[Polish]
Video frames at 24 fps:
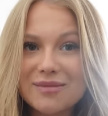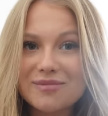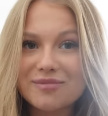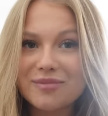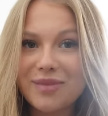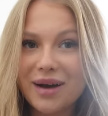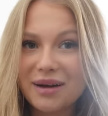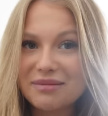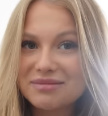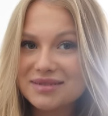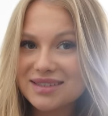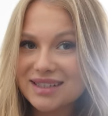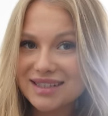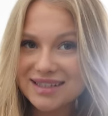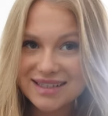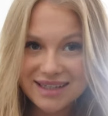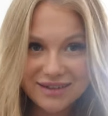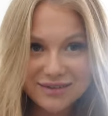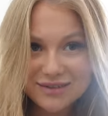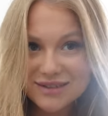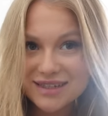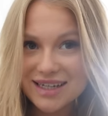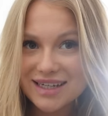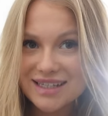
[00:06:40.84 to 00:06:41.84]
Babcia
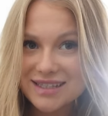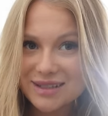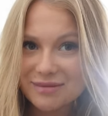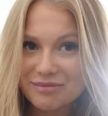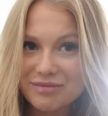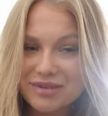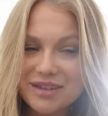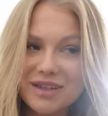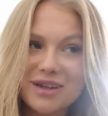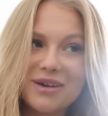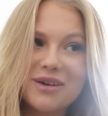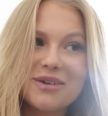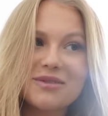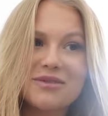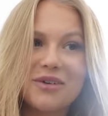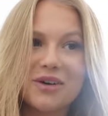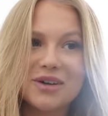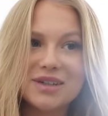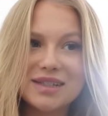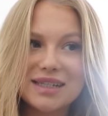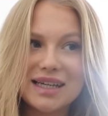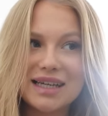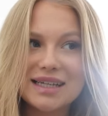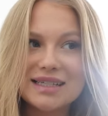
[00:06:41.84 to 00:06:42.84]
cały czas się pyta o
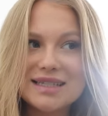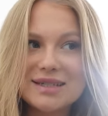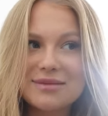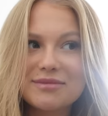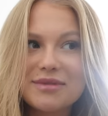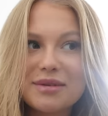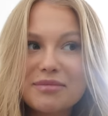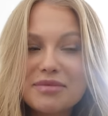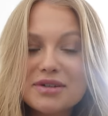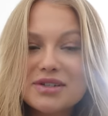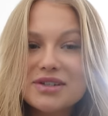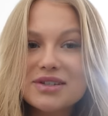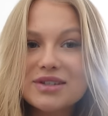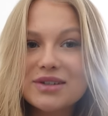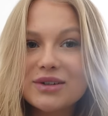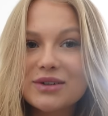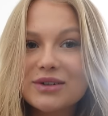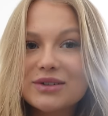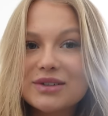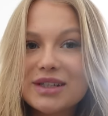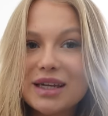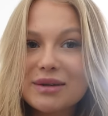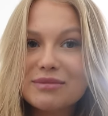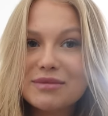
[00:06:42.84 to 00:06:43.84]
Wojtka. Są na bieżąco
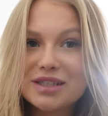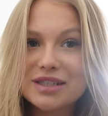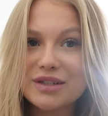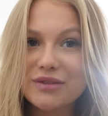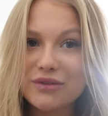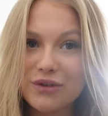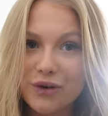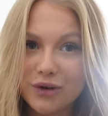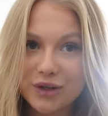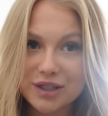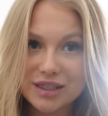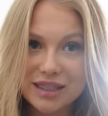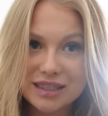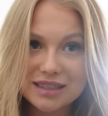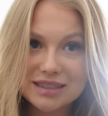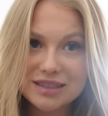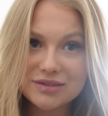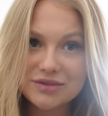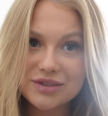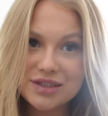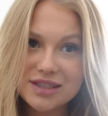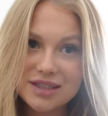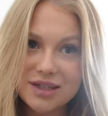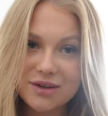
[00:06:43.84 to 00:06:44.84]
oglądają nasze vlogi,
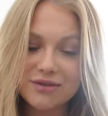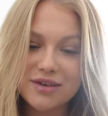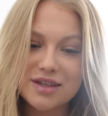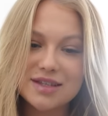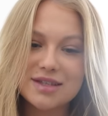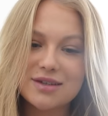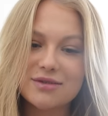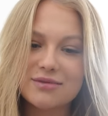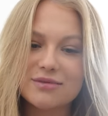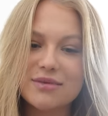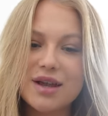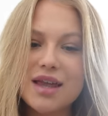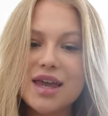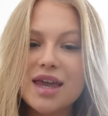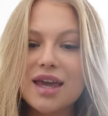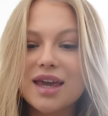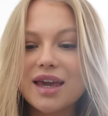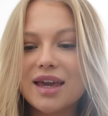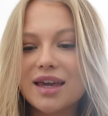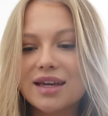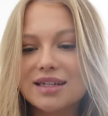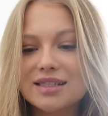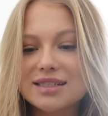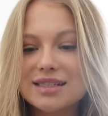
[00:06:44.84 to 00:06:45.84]
także wszystko wiedzą.
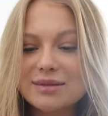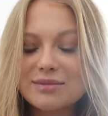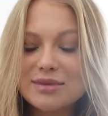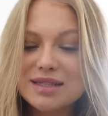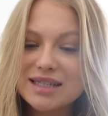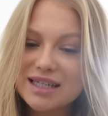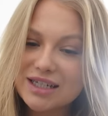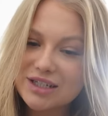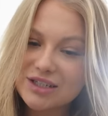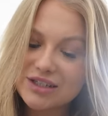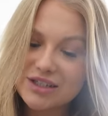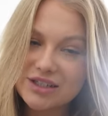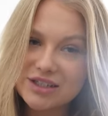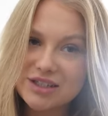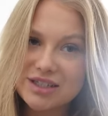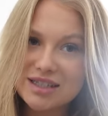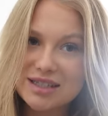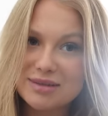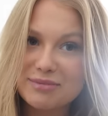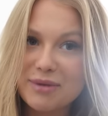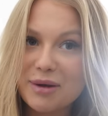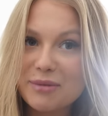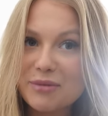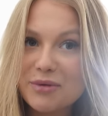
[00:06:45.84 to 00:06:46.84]
Czasami zdarzy się, że
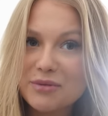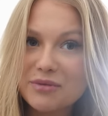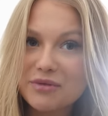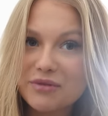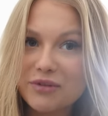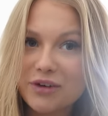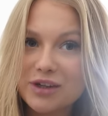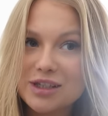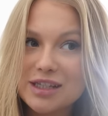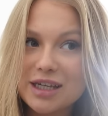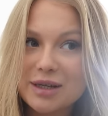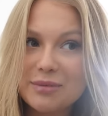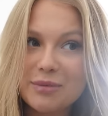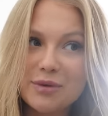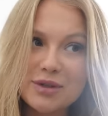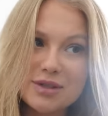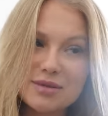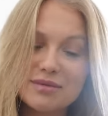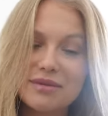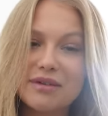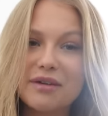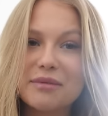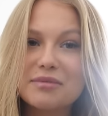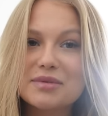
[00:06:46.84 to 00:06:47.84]
z mamą Wojtek
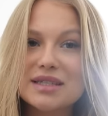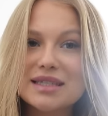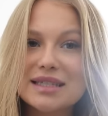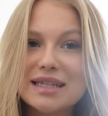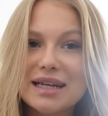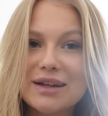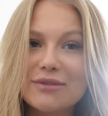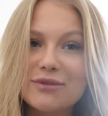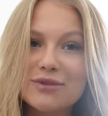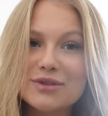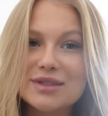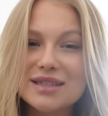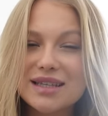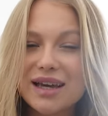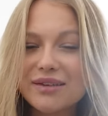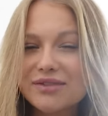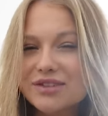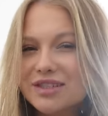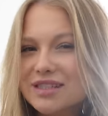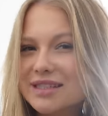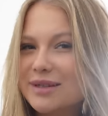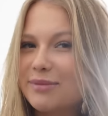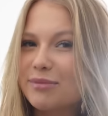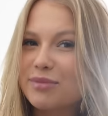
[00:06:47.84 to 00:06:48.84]
porozmawia przez telefon.
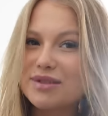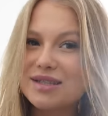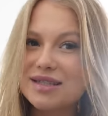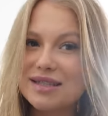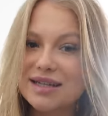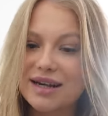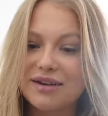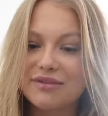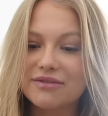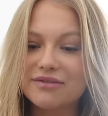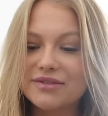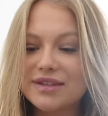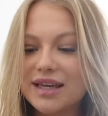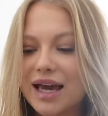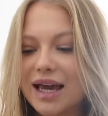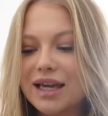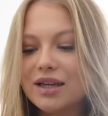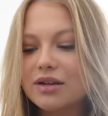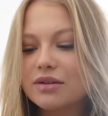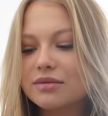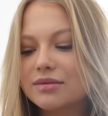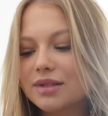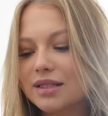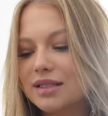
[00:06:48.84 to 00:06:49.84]
Zawsze się
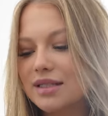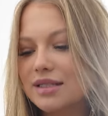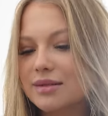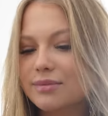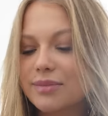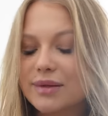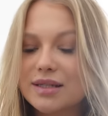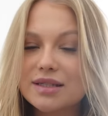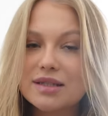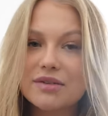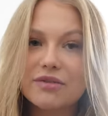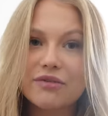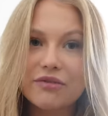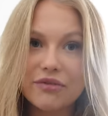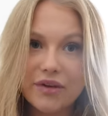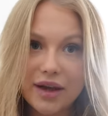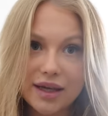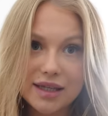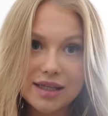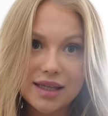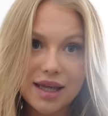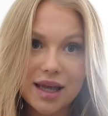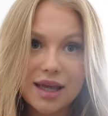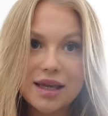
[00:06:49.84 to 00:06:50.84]
pozdrawiają, także jest bardzo
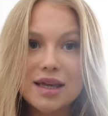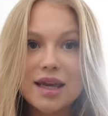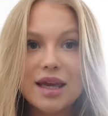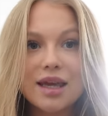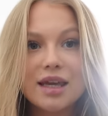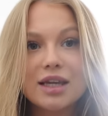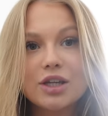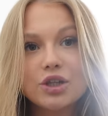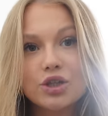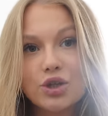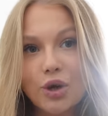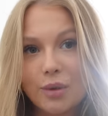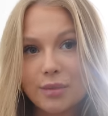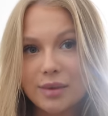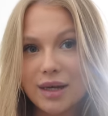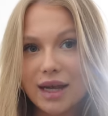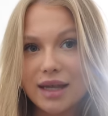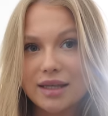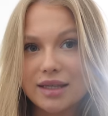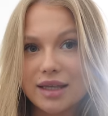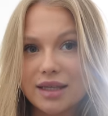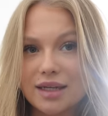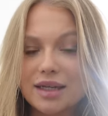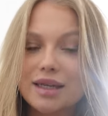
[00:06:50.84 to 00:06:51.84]
fajna i dobra
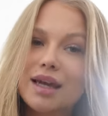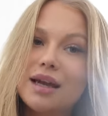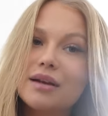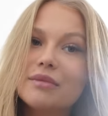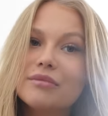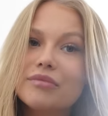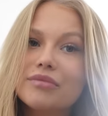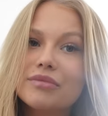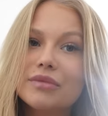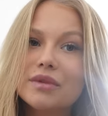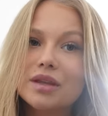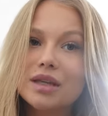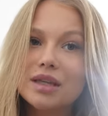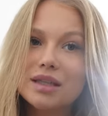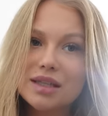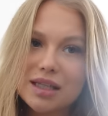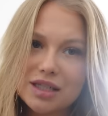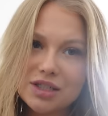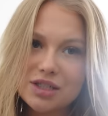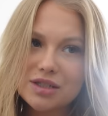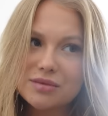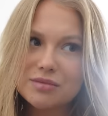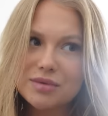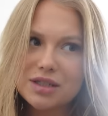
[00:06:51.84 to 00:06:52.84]
energia.
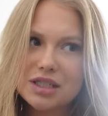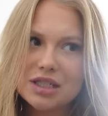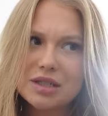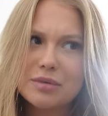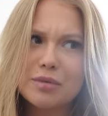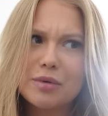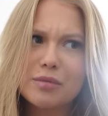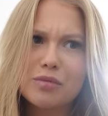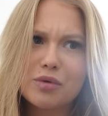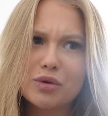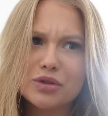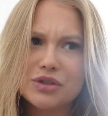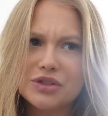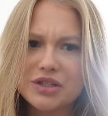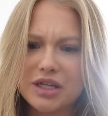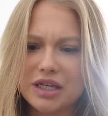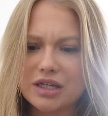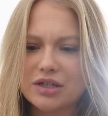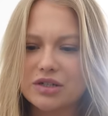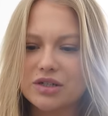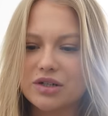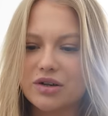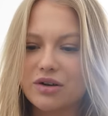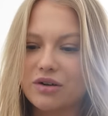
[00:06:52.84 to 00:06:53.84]
Inaczej myślę, że by było
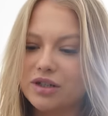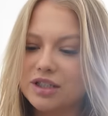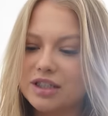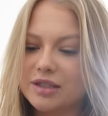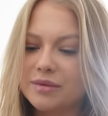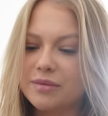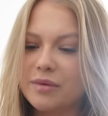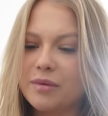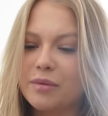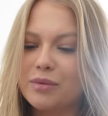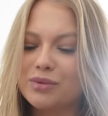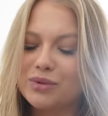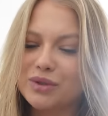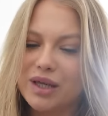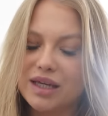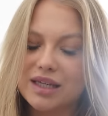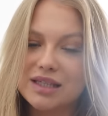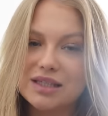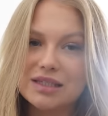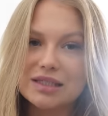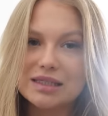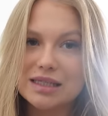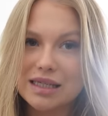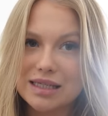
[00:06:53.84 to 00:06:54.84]
ciężko, gdyby był
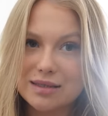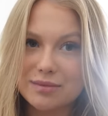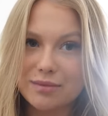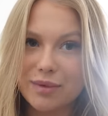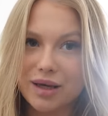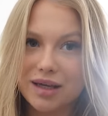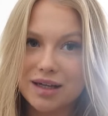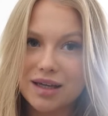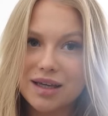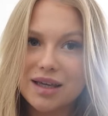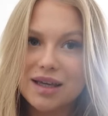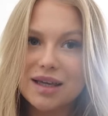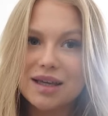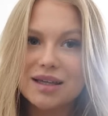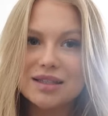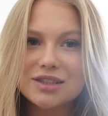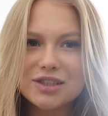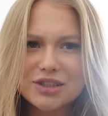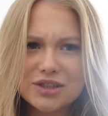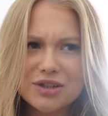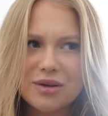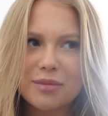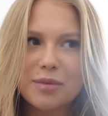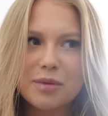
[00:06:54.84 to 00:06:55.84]
jakiś niesmak.
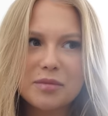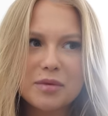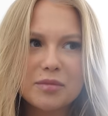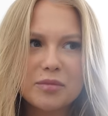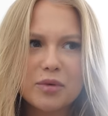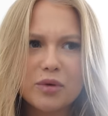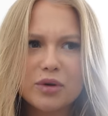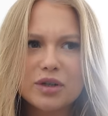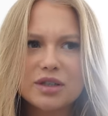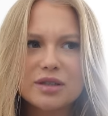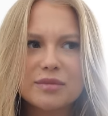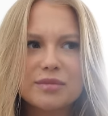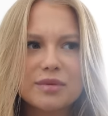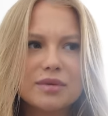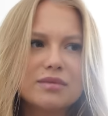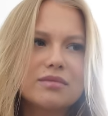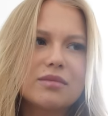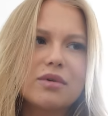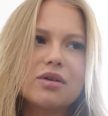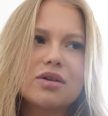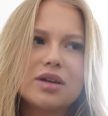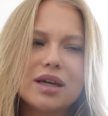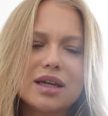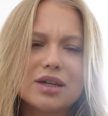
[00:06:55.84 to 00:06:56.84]
Ciężko by mi było, gdyby
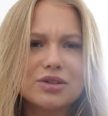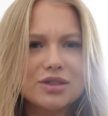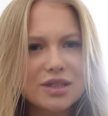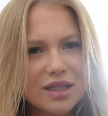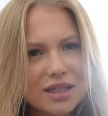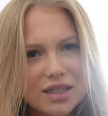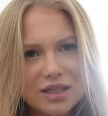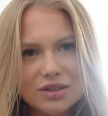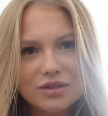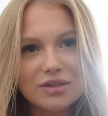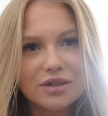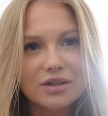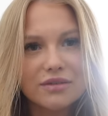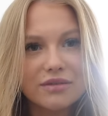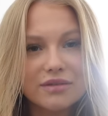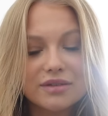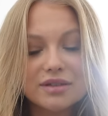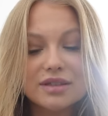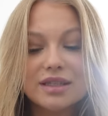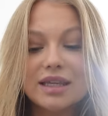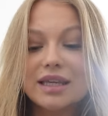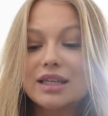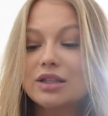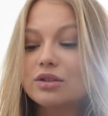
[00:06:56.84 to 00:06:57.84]
moja rodzina
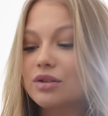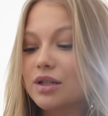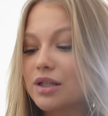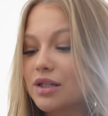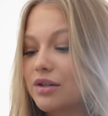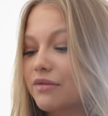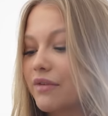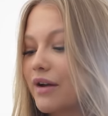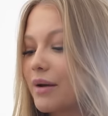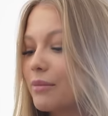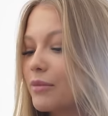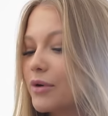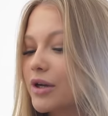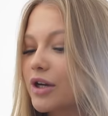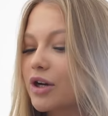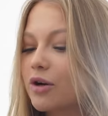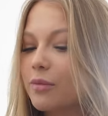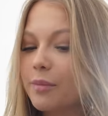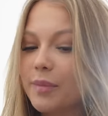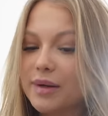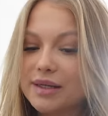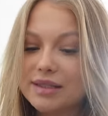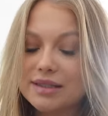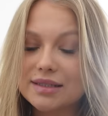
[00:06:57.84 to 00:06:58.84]
nie tolerowała
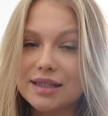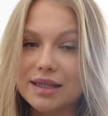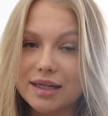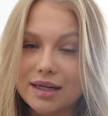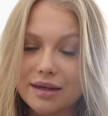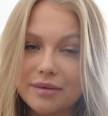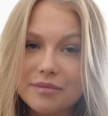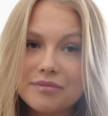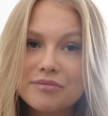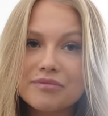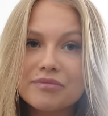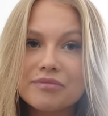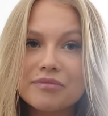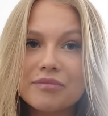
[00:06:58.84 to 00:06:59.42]
mojego partnera.